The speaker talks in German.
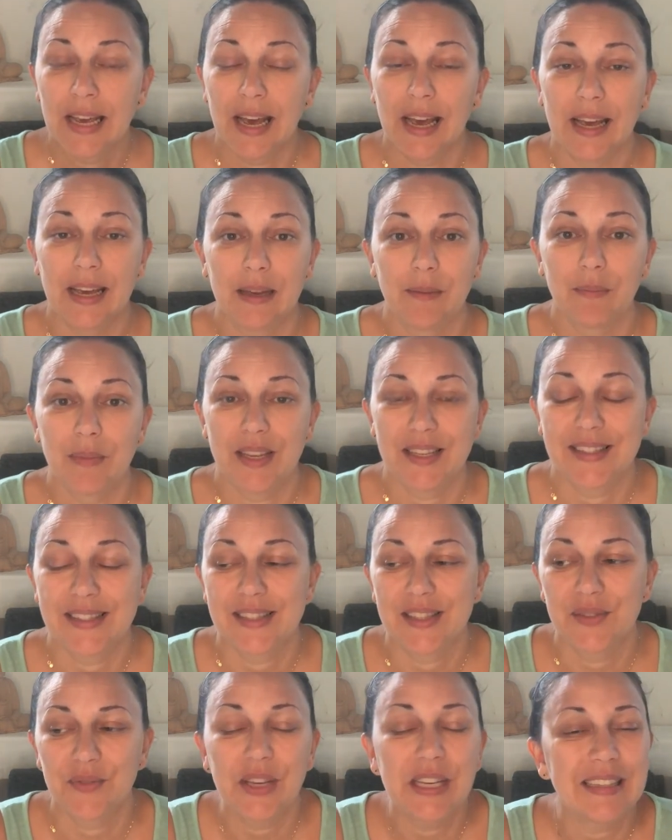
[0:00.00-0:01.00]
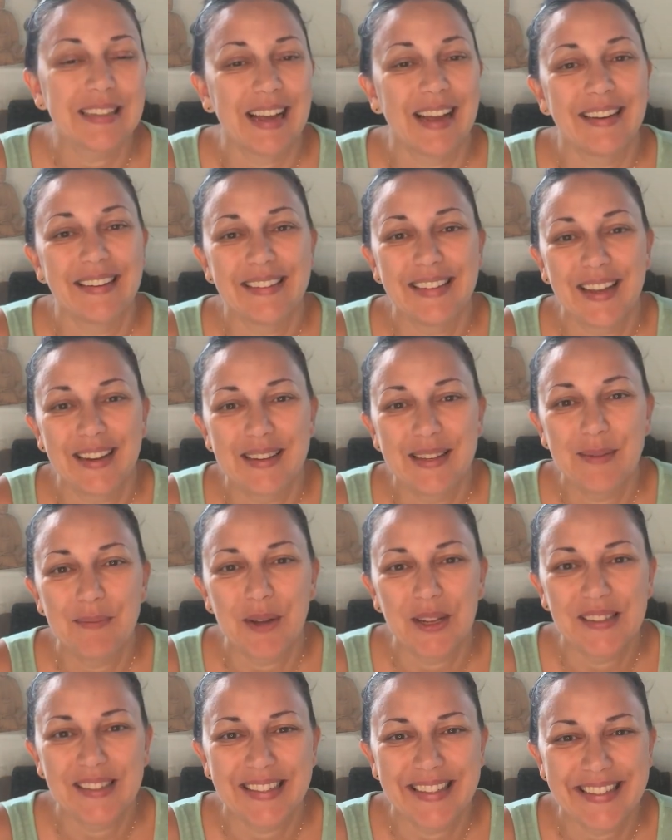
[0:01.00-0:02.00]
Ähm, es zwingt einen ja
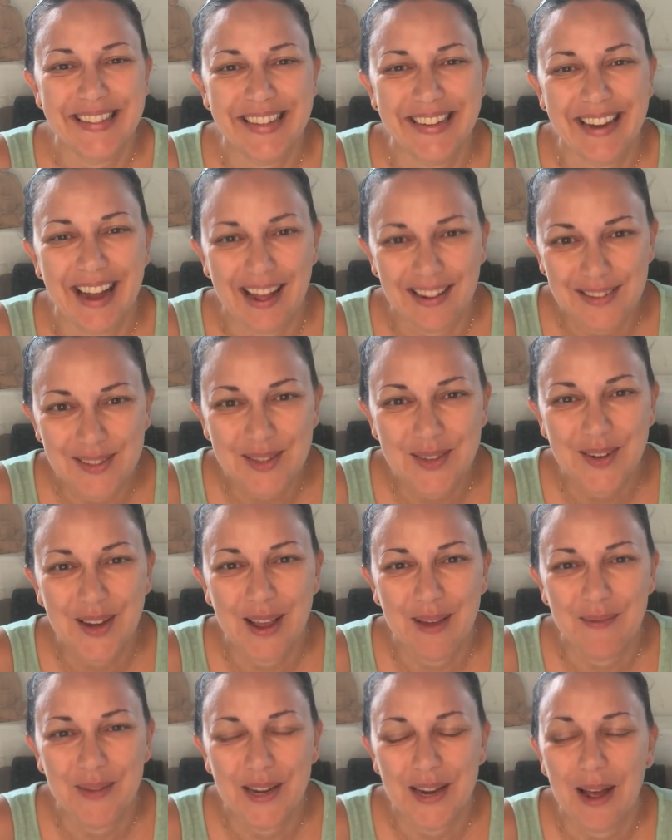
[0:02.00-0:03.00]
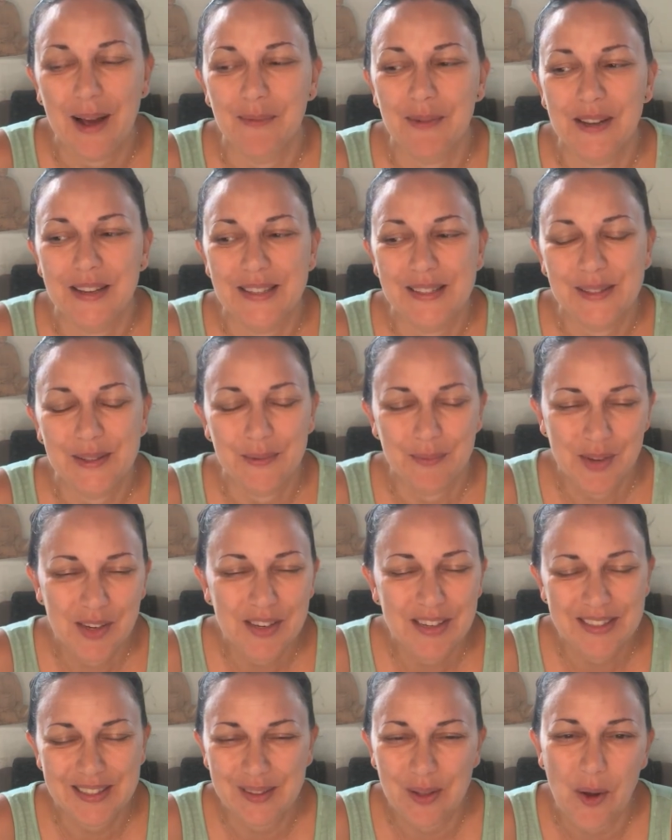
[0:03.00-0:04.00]
niemand, es dann anzunehmen, aber es
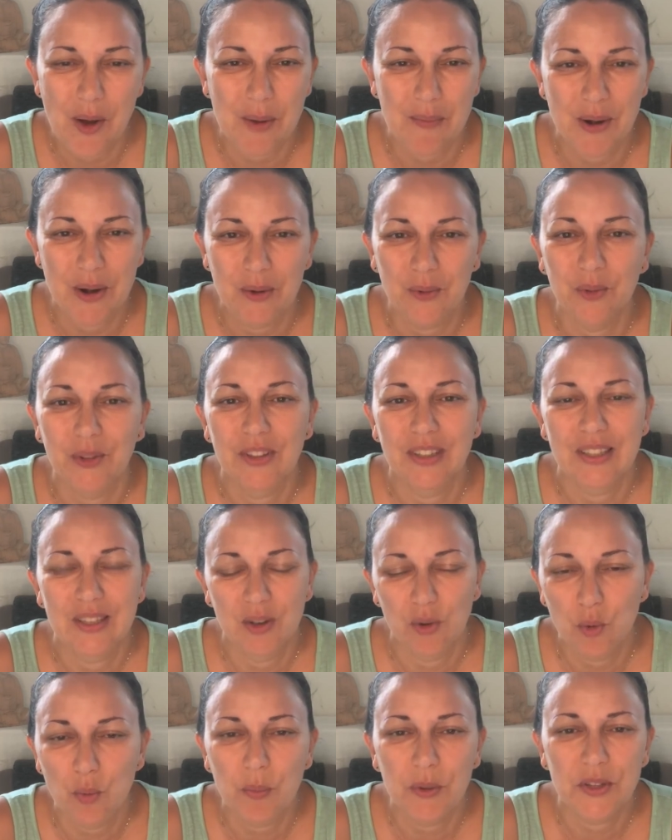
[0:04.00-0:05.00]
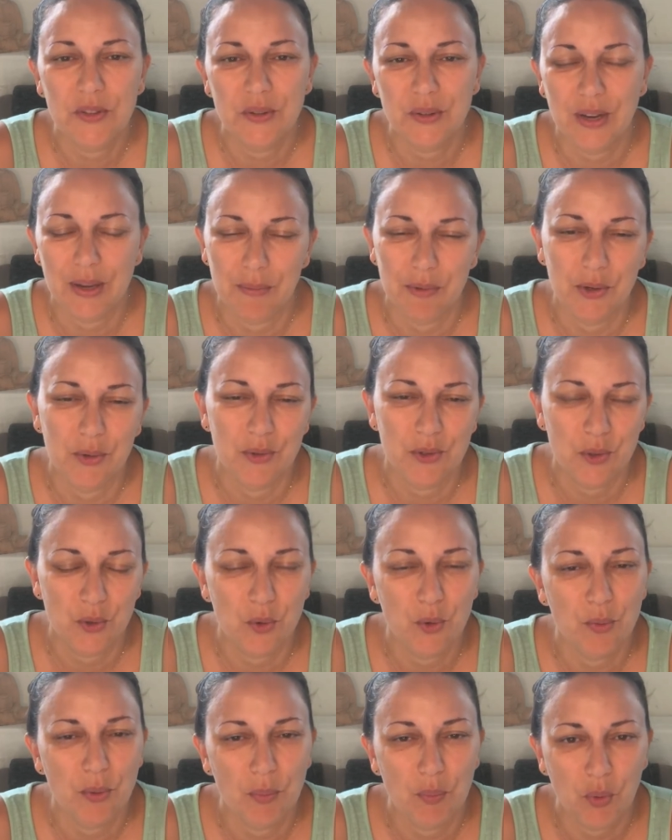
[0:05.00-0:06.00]
zumindest noch einmal unter die Lupe zu nehmen und zu
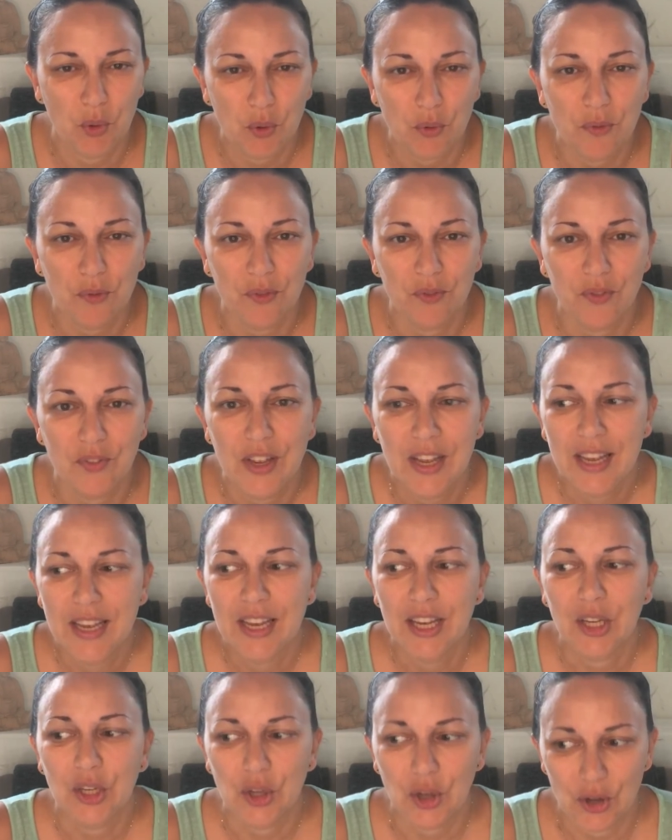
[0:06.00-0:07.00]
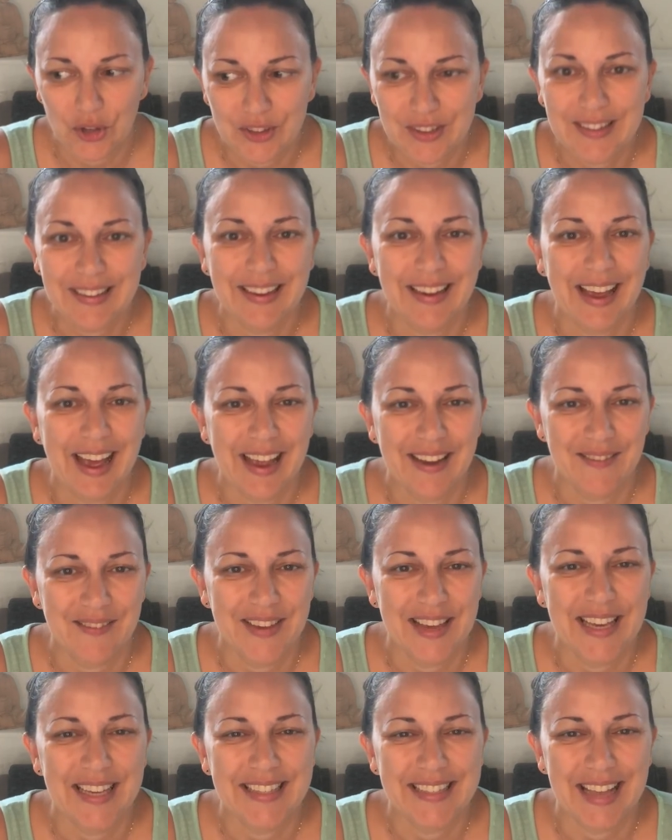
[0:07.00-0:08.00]
überprüfen, könnte ein
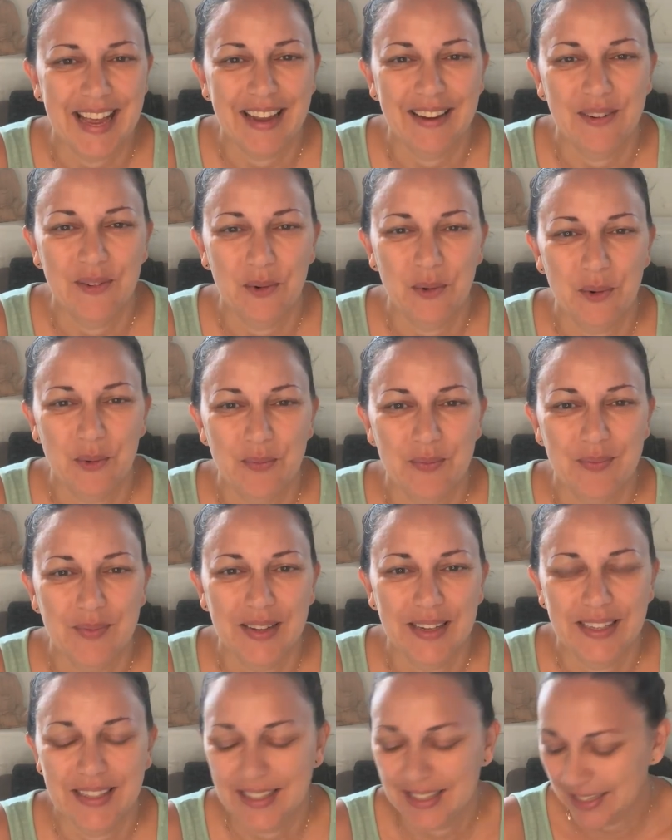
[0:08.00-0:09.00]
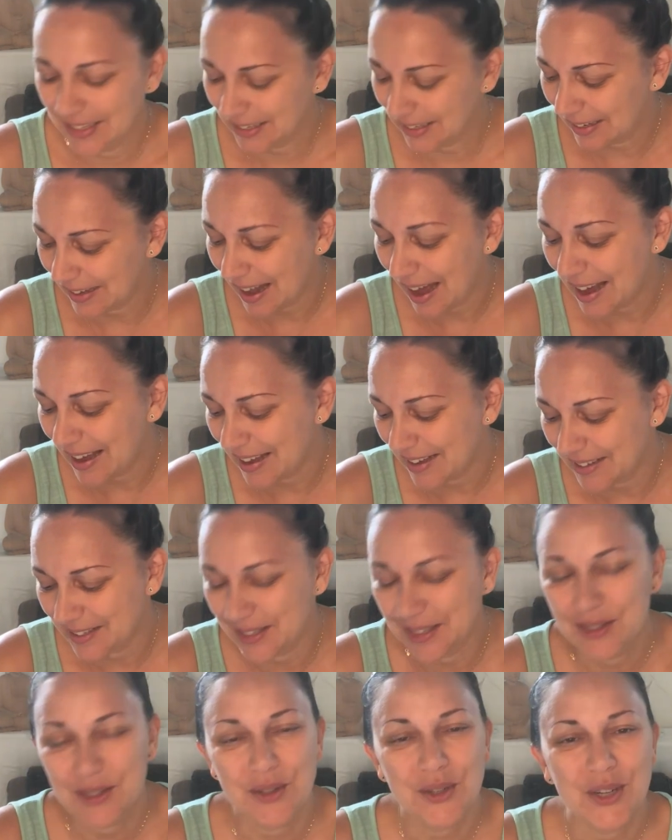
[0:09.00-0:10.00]
Weg sein, um hier Klarheit
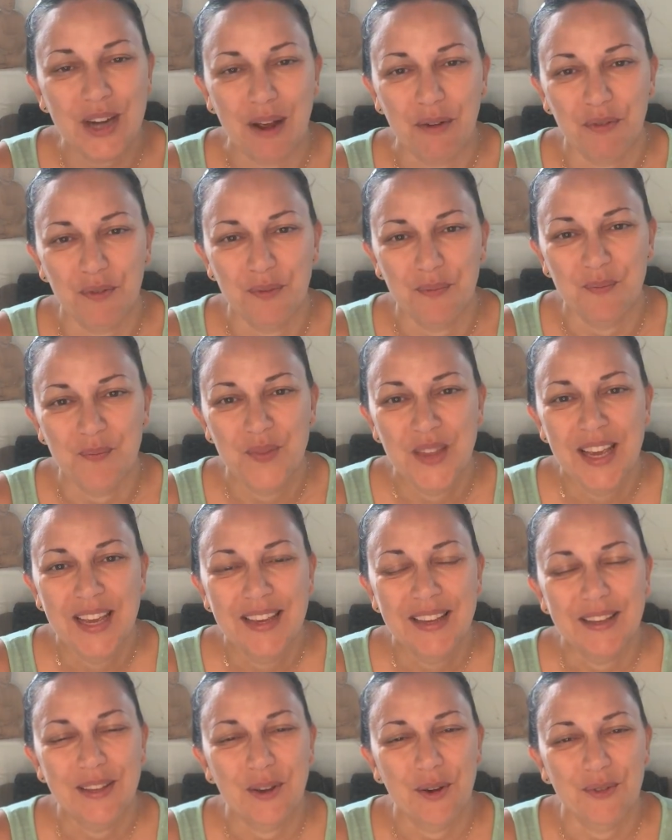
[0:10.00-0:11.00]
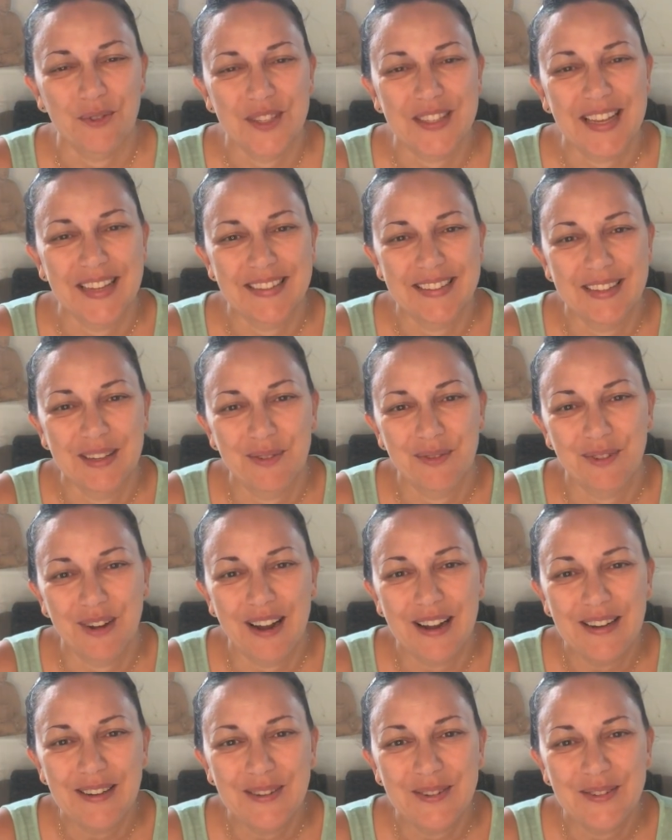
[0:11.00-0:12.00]
zu schaffen. Ich hoffe, es hat dir
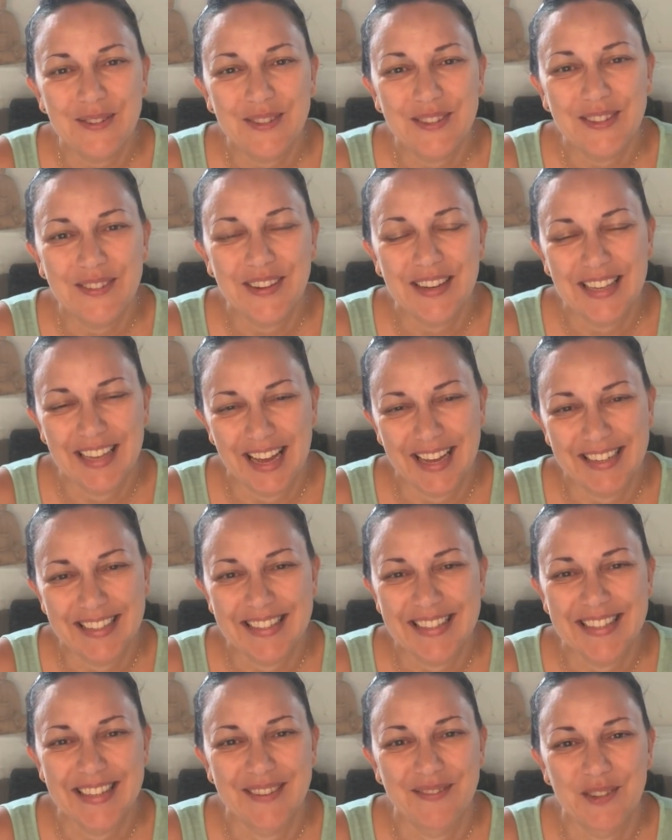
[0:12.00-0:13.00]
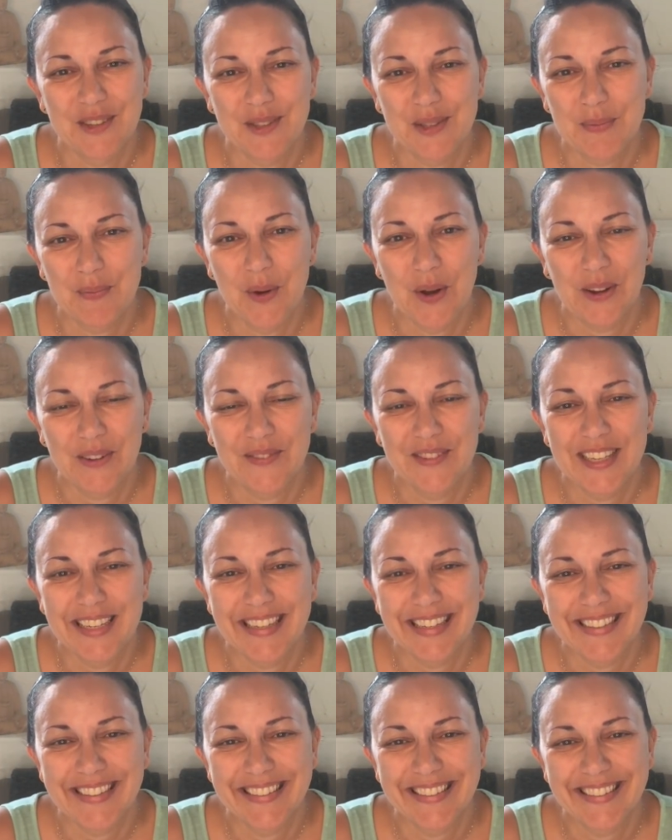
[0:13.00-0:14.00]
gefallen und wenn ja, dann sehen wir uns morgen
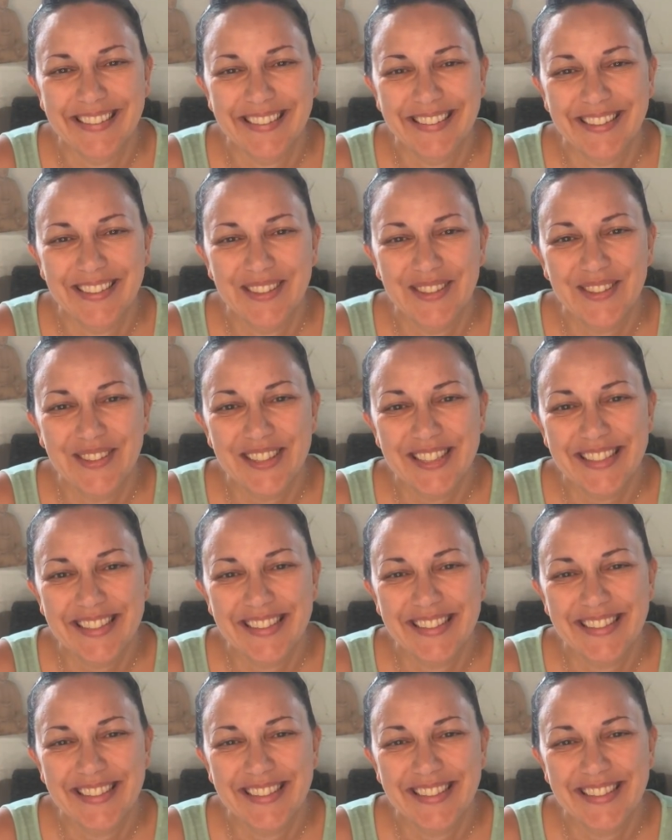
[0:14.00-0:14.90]
wieder. Tschüss!